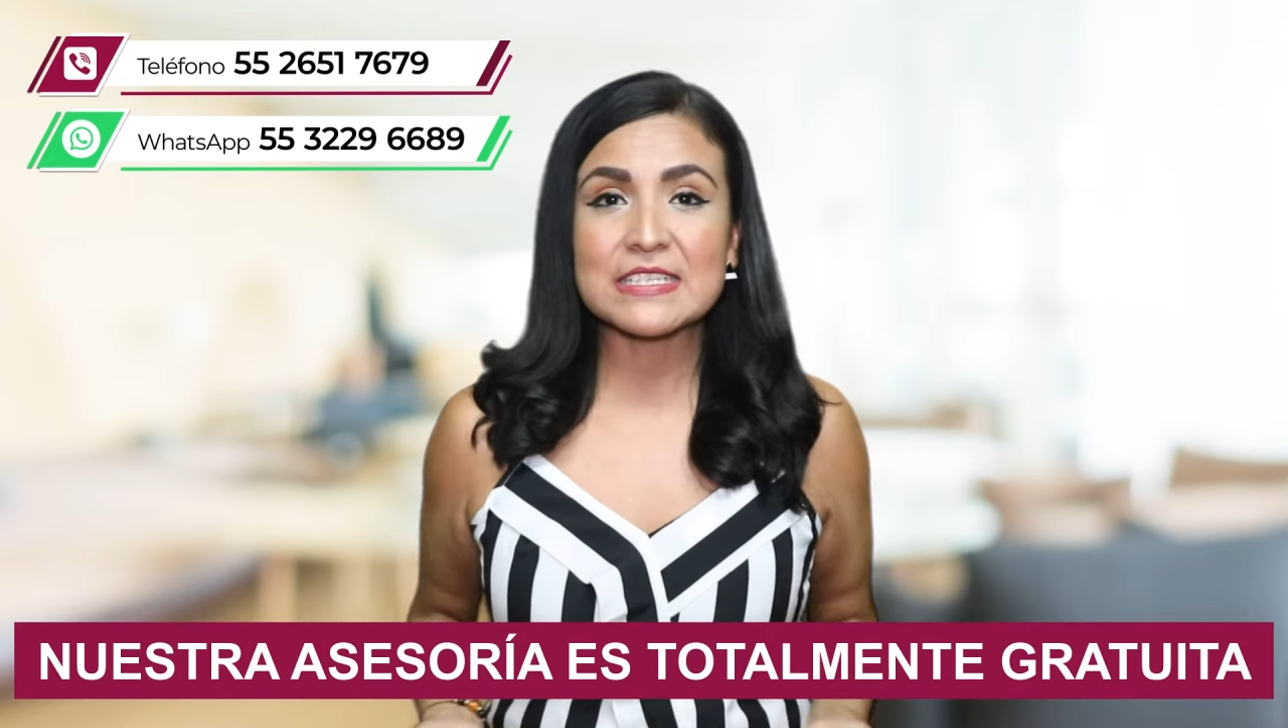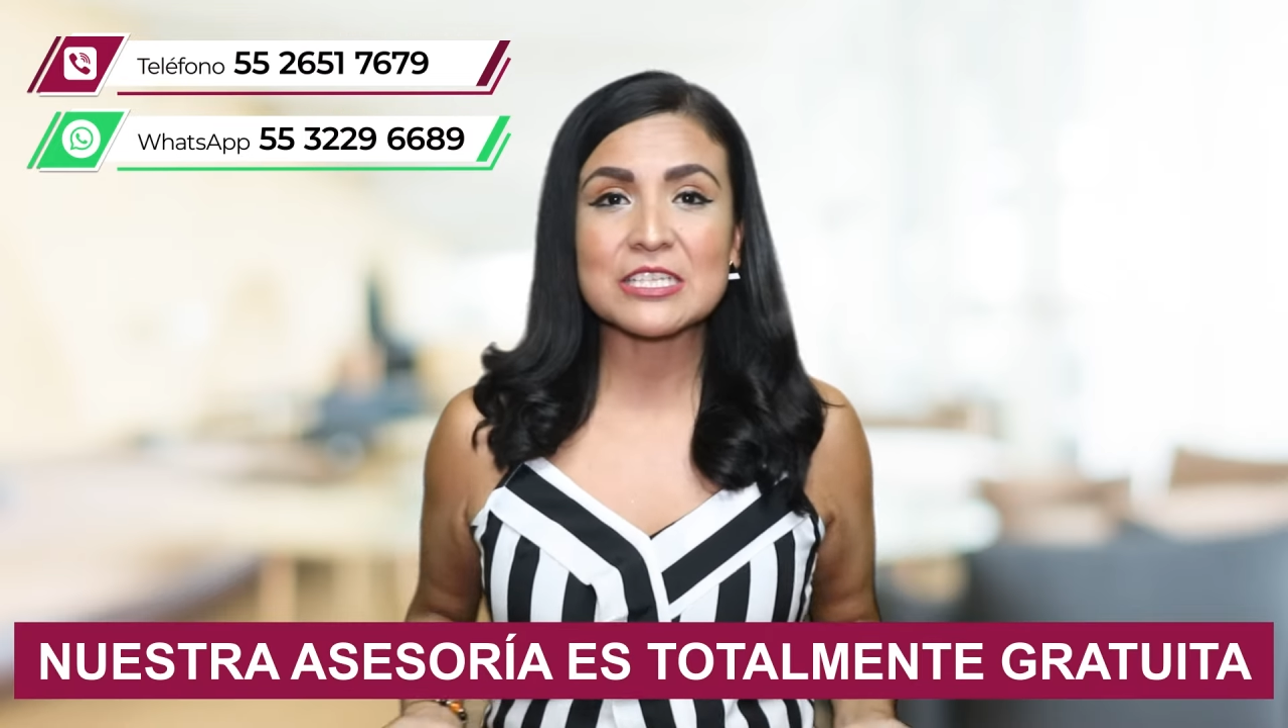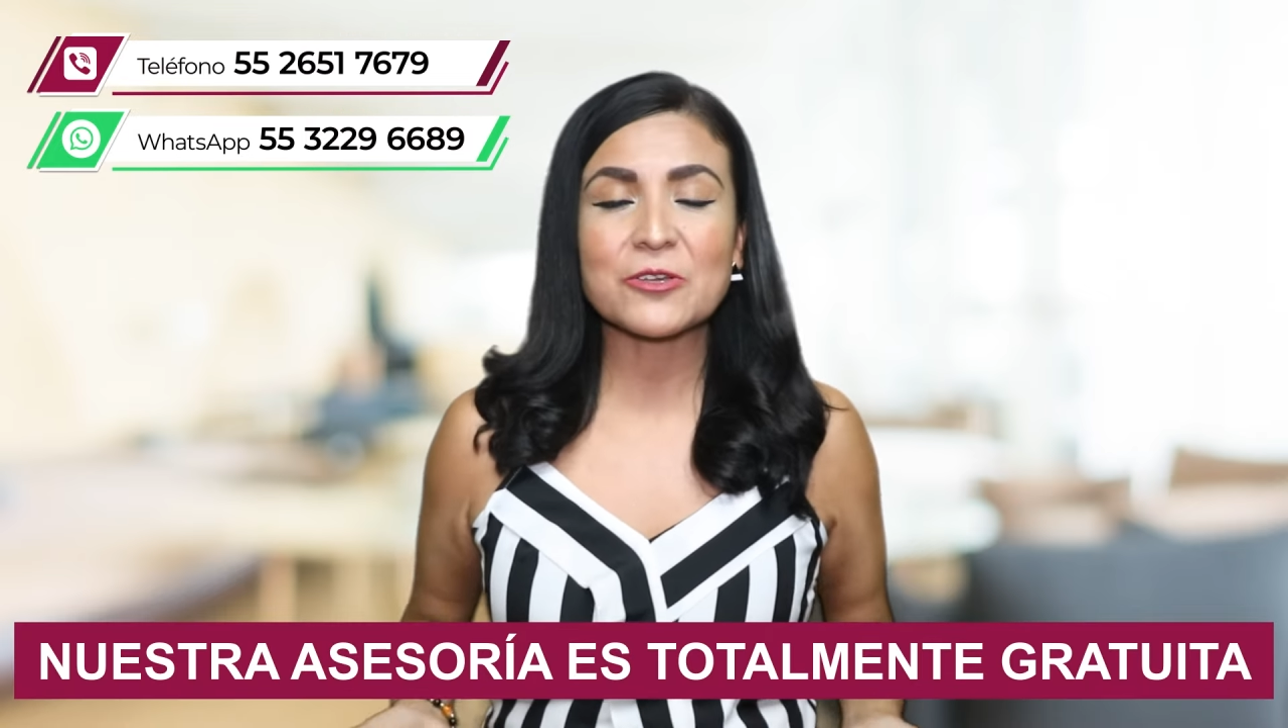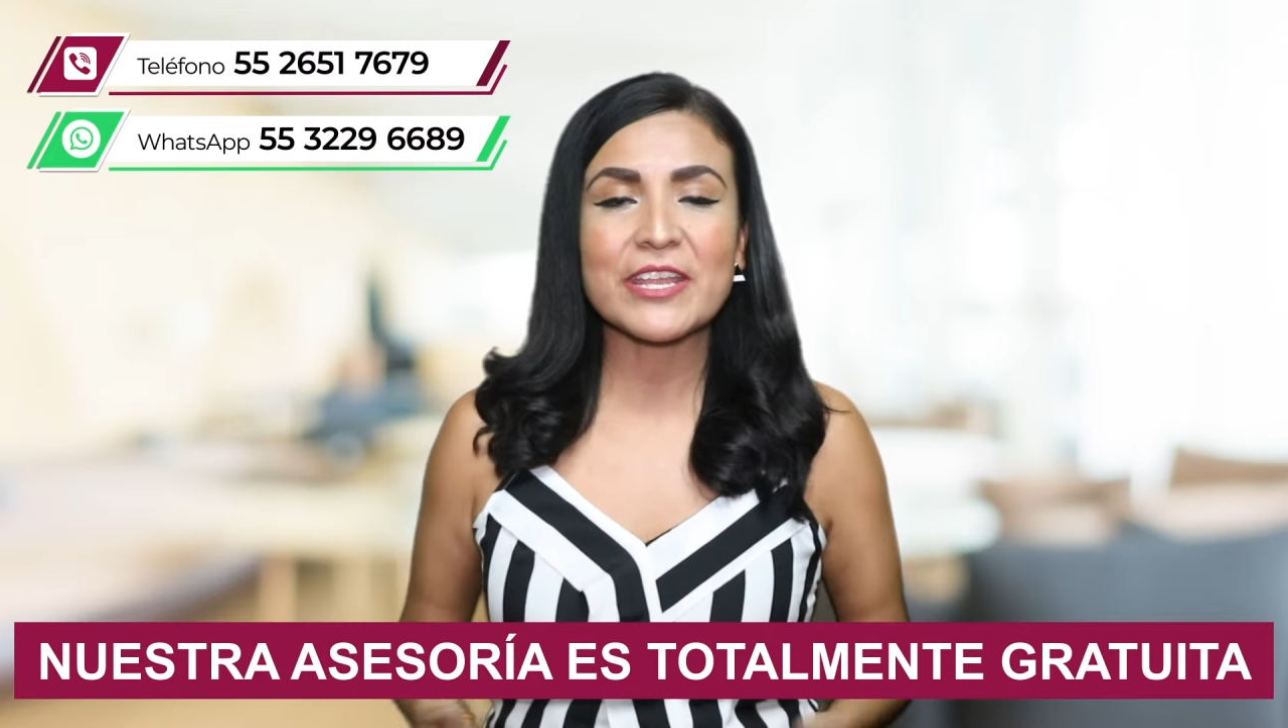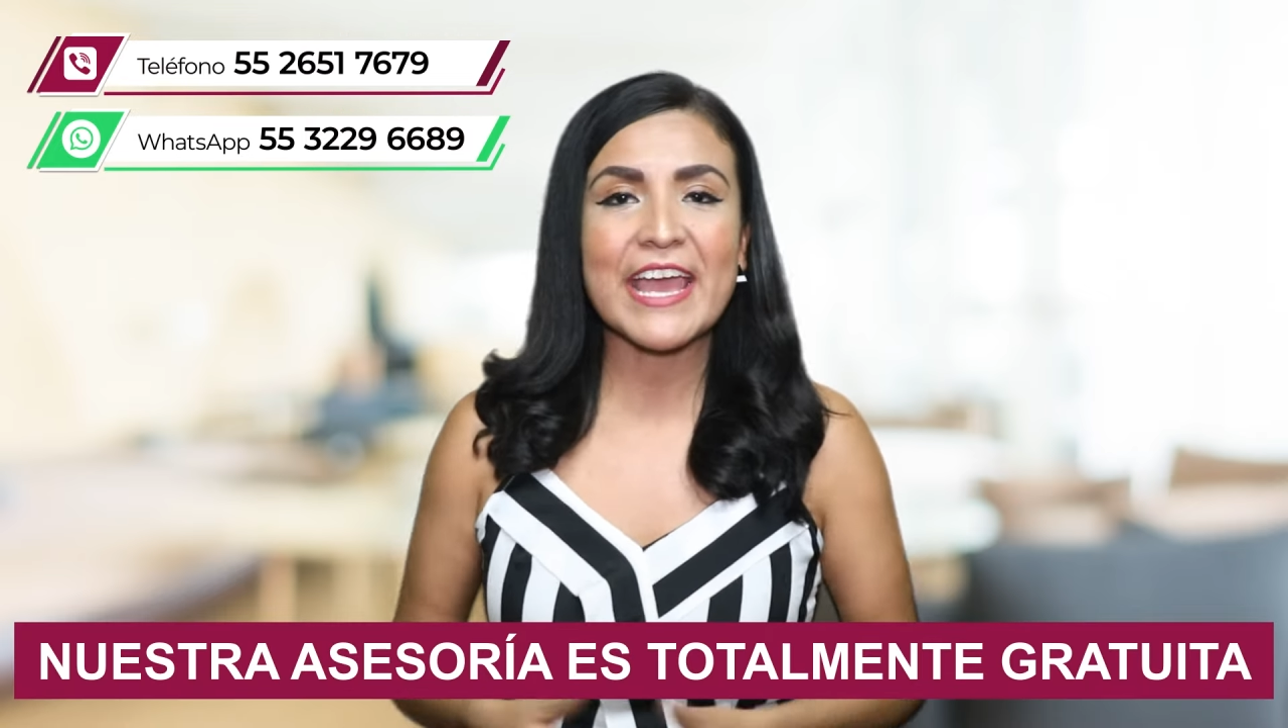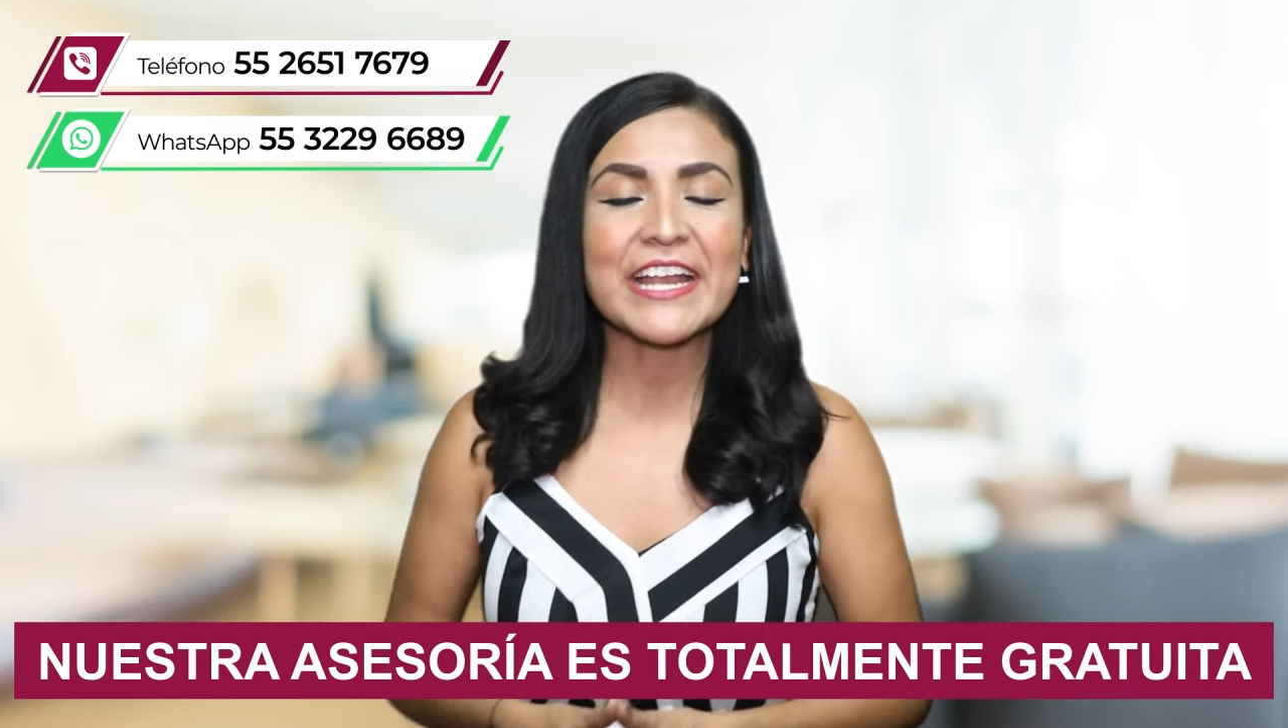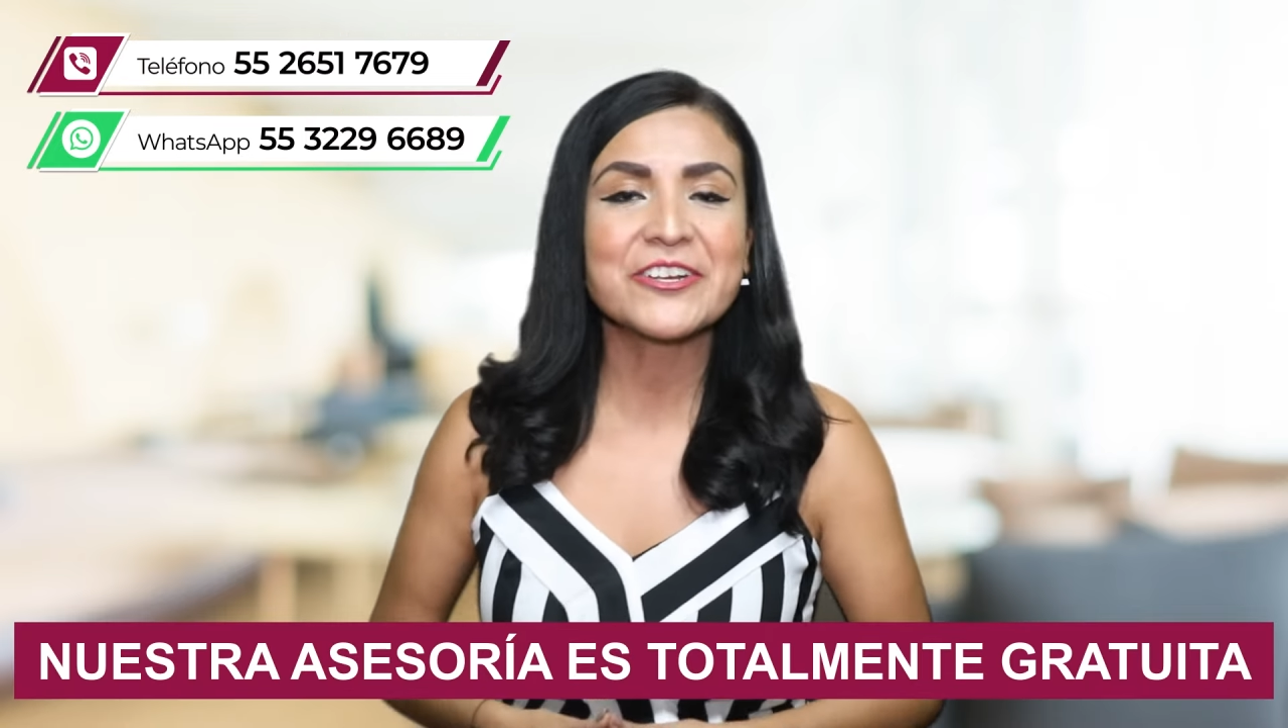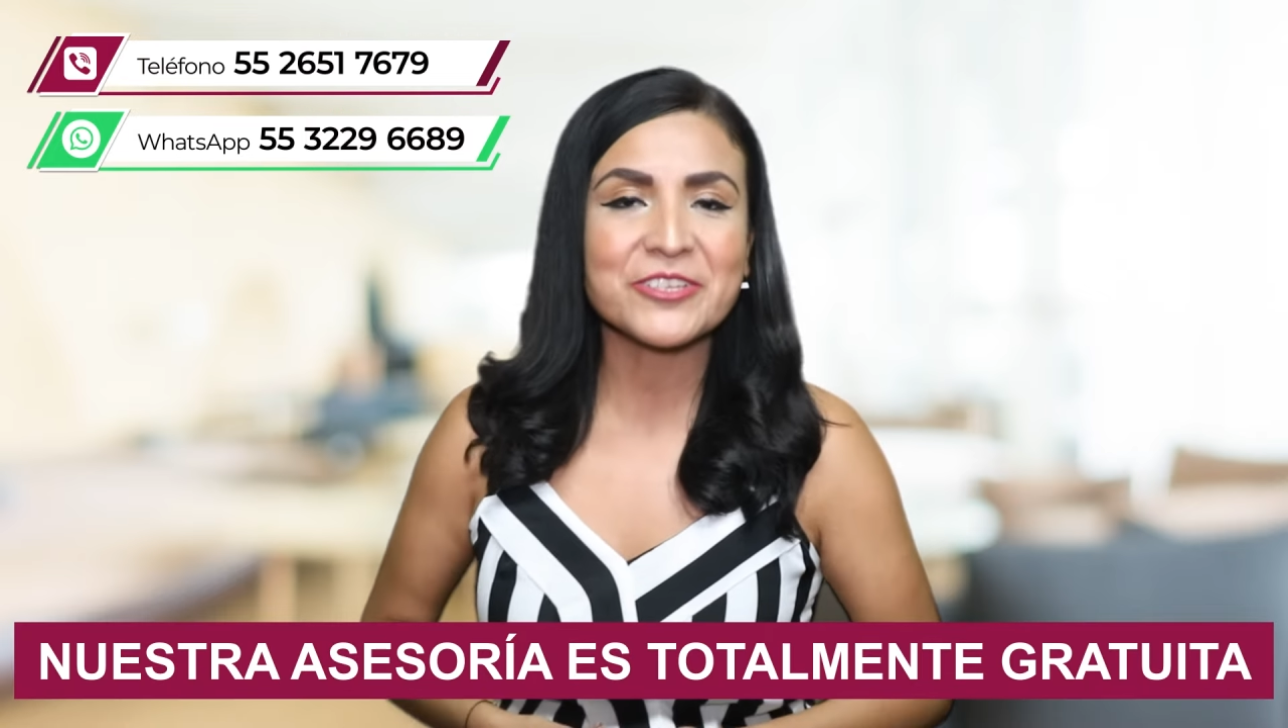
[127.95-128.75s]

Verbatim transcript: asesoría